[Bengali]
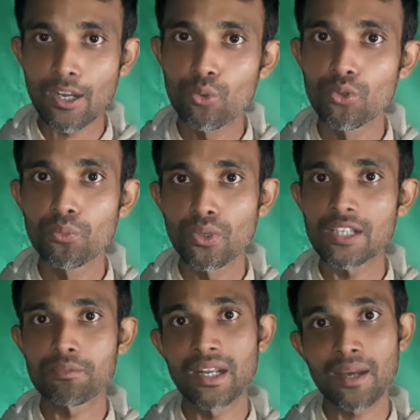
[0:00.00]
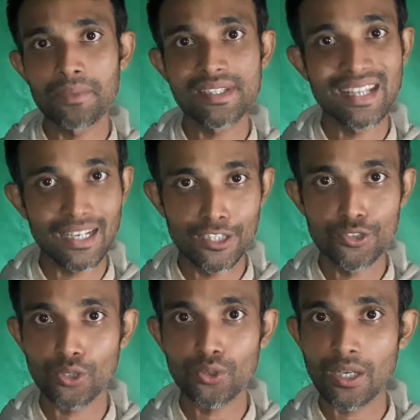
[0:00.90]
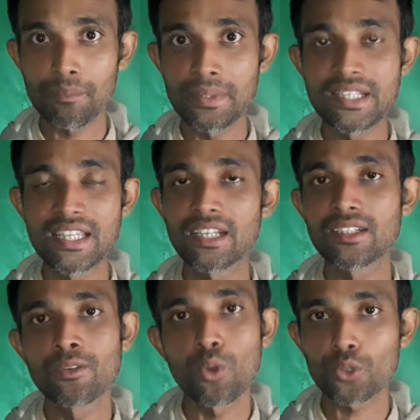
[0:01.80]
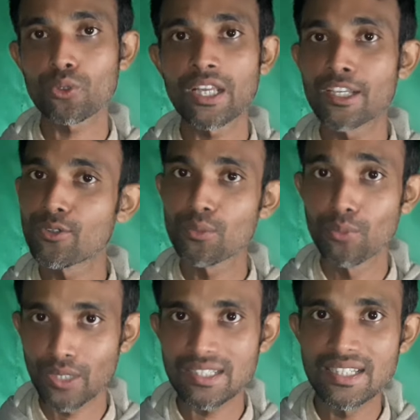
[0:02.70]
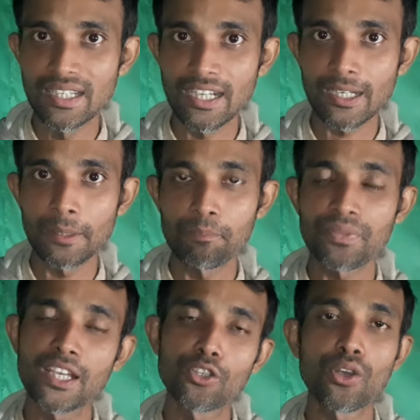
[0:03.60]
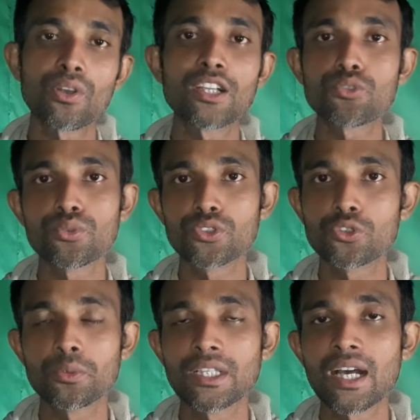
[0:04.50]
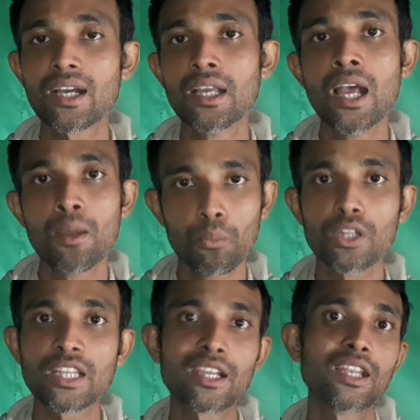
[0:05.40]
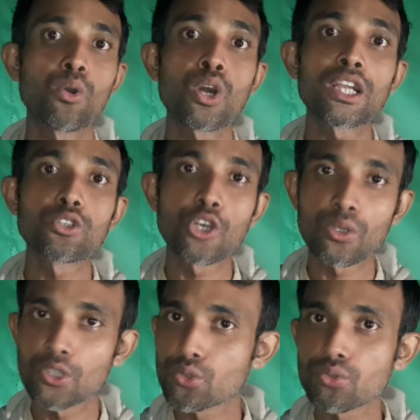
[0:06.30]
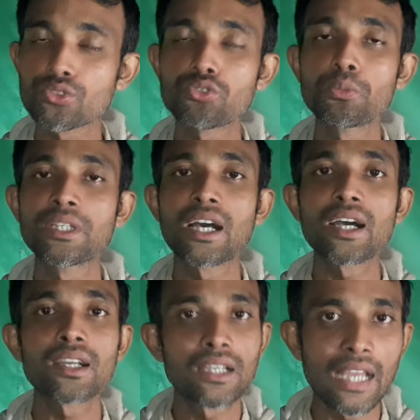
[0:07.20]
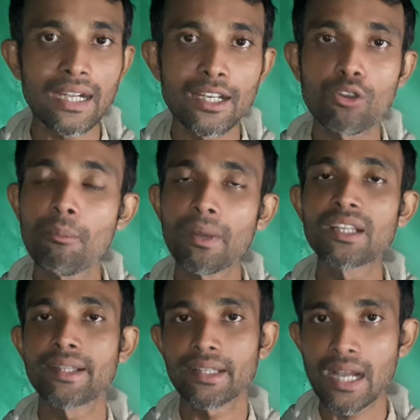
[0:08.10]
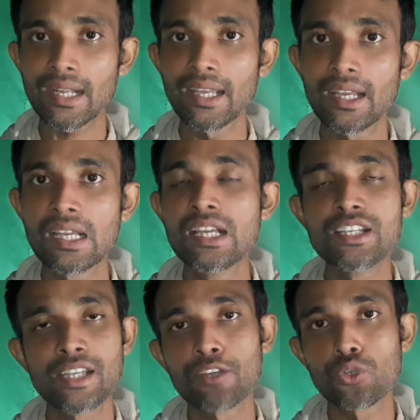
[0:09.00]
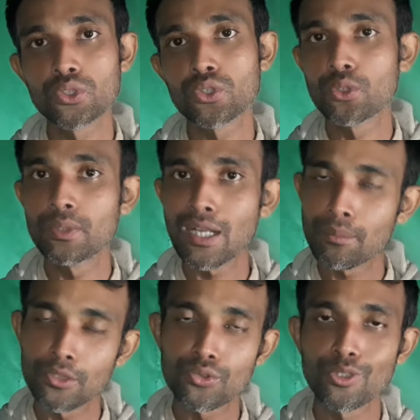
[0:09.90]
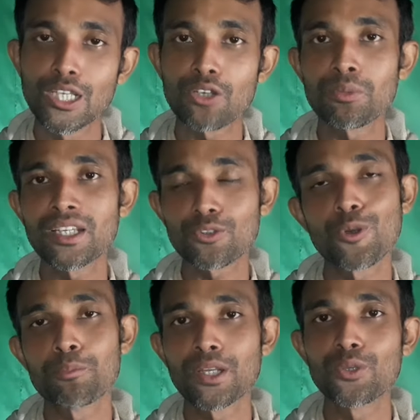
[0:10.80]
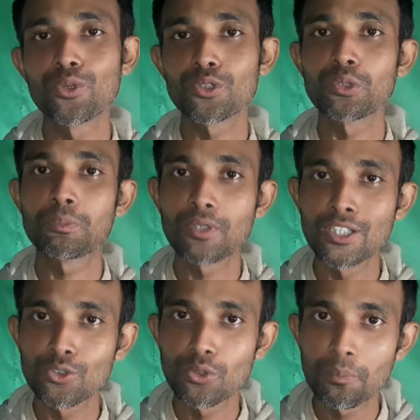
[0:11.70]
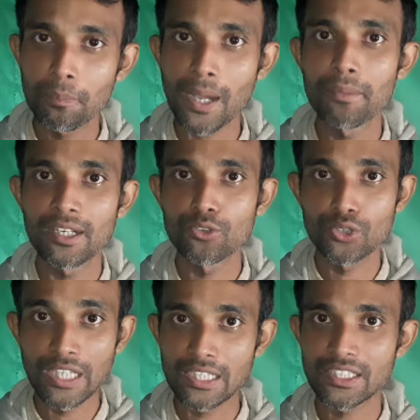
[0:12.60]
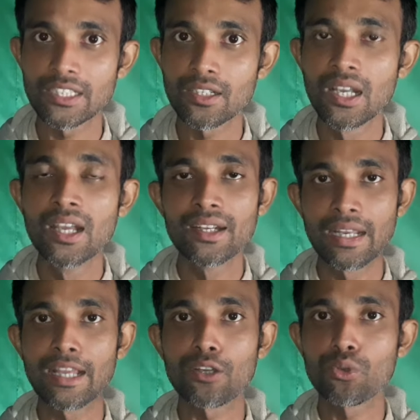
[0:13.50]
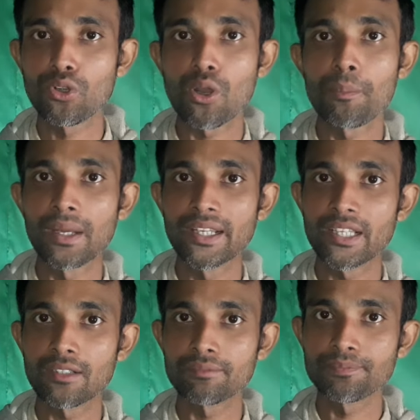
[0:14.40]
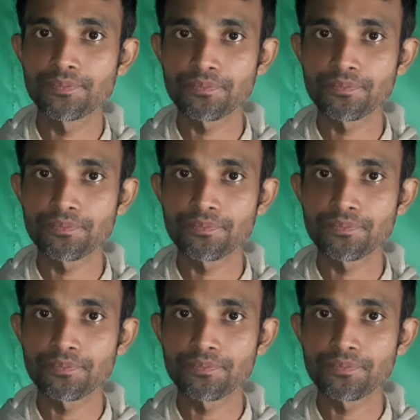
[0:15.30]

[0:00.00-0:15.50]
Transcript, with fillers: এক গুণ বোনাস মানে আপনার স্যালারি যতটা বেসিক অতটাই কিন্তু বোনাস দিয়ে থাকে এ ধরনের সুযোগ সুবিধা বলতে গেলে অনেক ধরনের সুযোগ সুবিধা একটা কোম্পানিতে থাকে সেই সুযোগ সুবিধা আপনি সৌদি আরবের কোম্পানিগুলোতেও কিন্তু পাবেন যদি আসেন ডাইরেক্ট কোনো কোম্পানিতে